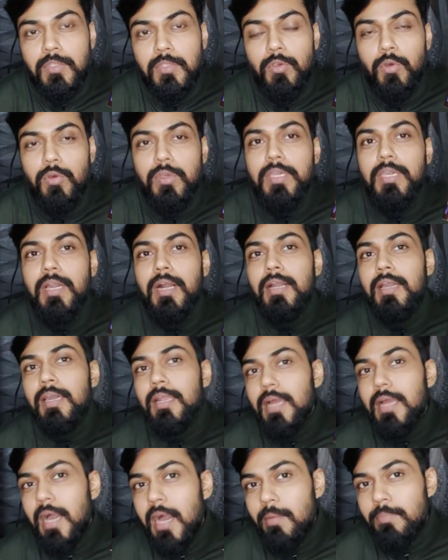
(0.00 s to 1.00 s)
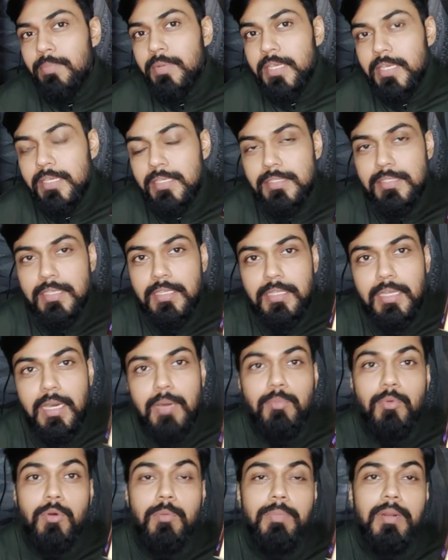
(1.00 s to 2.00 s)
क्योंकि अगर आपने इस
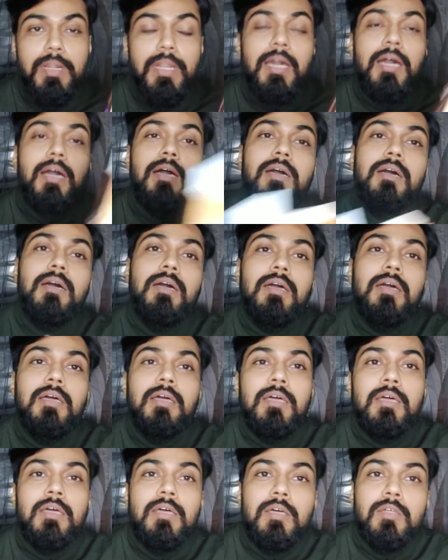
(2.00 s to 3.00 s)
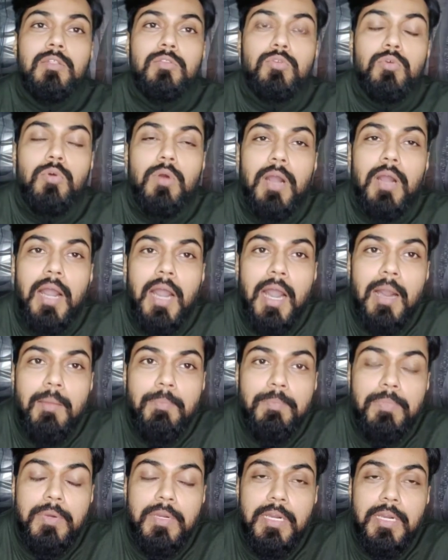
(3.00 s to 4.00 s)
किताब को पढ़ा तो
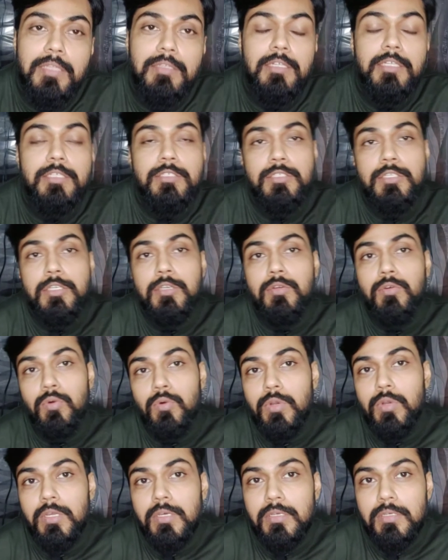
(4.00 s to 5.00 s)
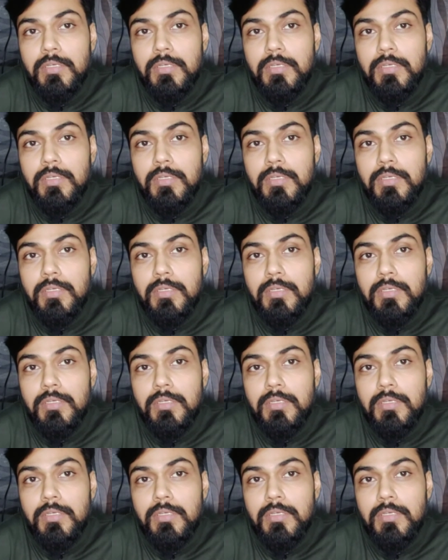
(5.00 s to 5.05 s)
आपका दृष्टिकोण